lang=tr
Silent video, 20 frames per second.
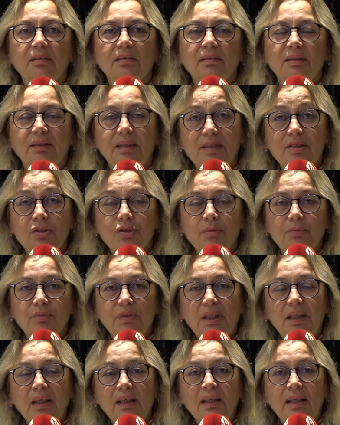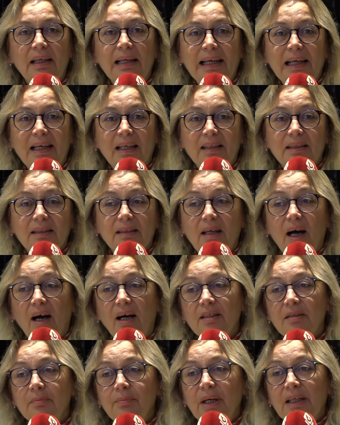seçimde
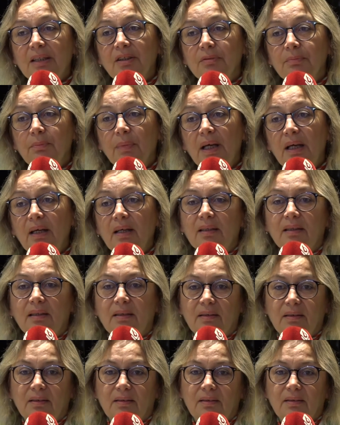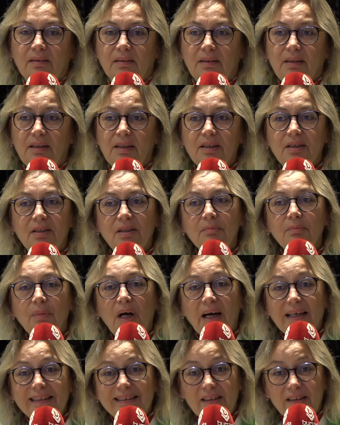kaybetme
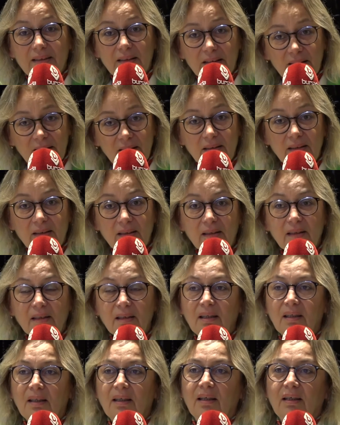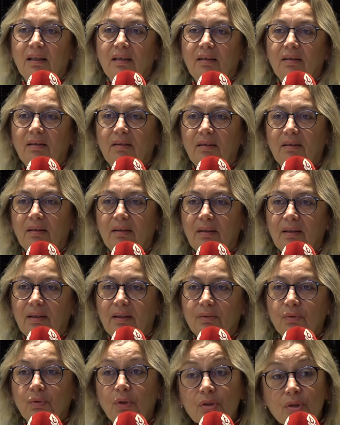ihtimalini
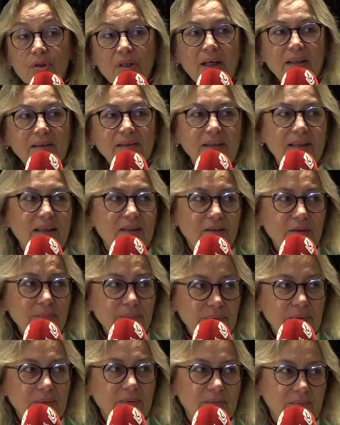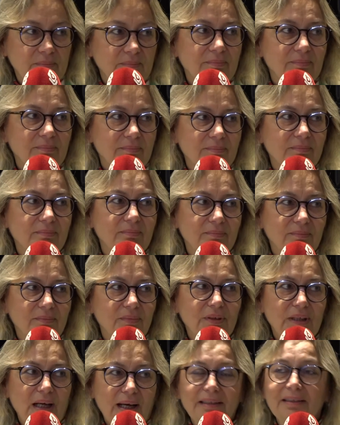e, göz ardı edip
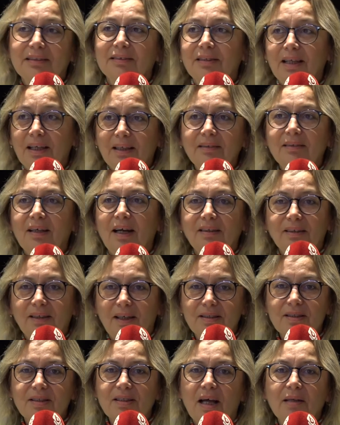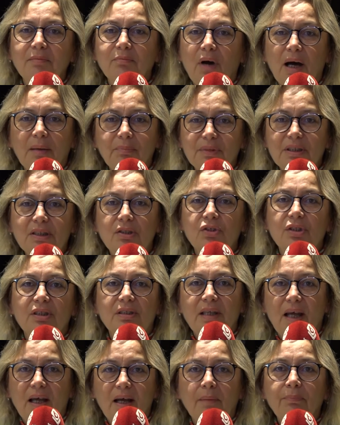yani tekrar kazanmam
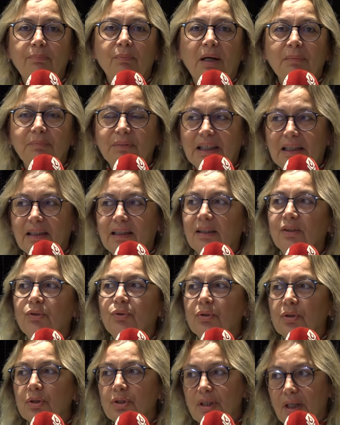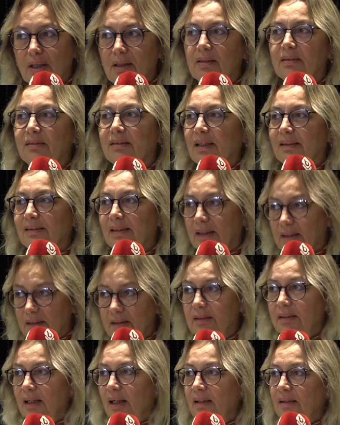için ne yapmam gerekiyor şeklinde
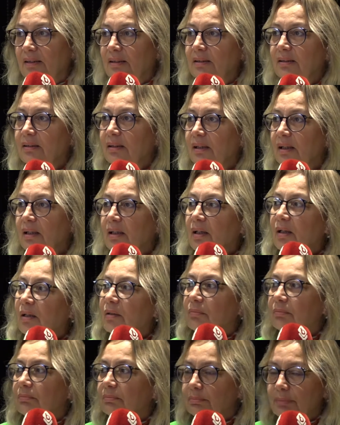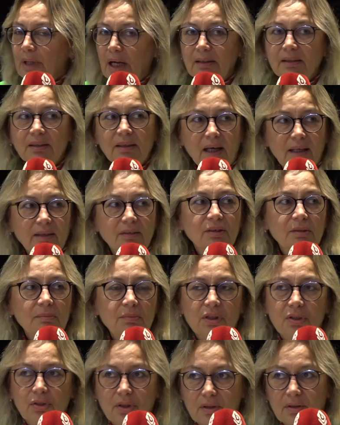değil de ben
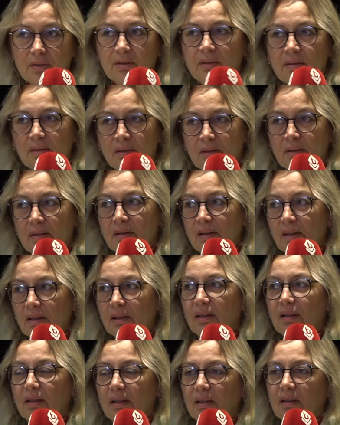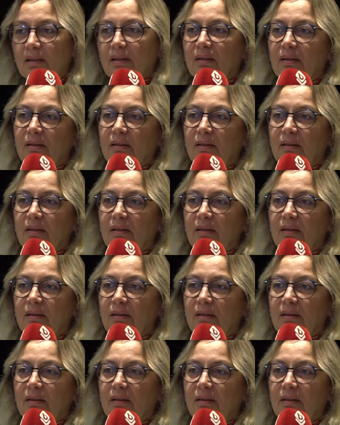kentim için e,